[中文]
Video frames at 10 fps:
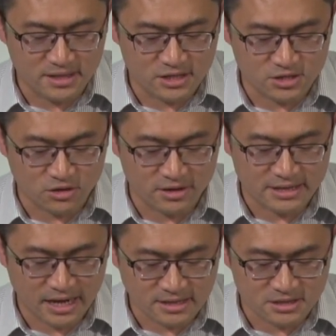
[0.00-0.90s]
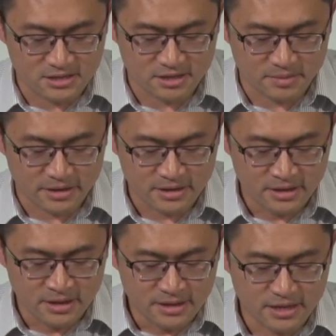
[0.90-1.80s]
你手里拿的是什
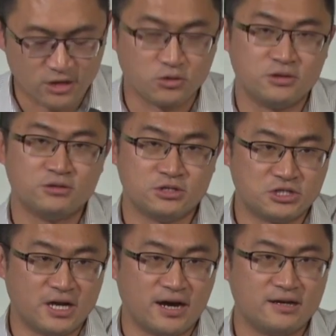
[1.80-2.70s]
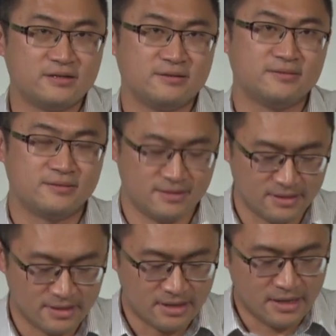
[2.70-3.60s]
么？”他说：“是
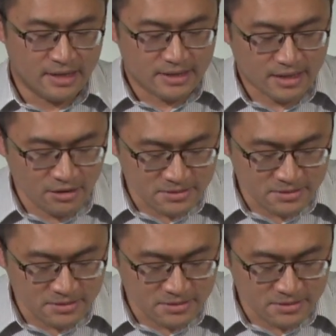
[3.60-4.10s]
杖。”到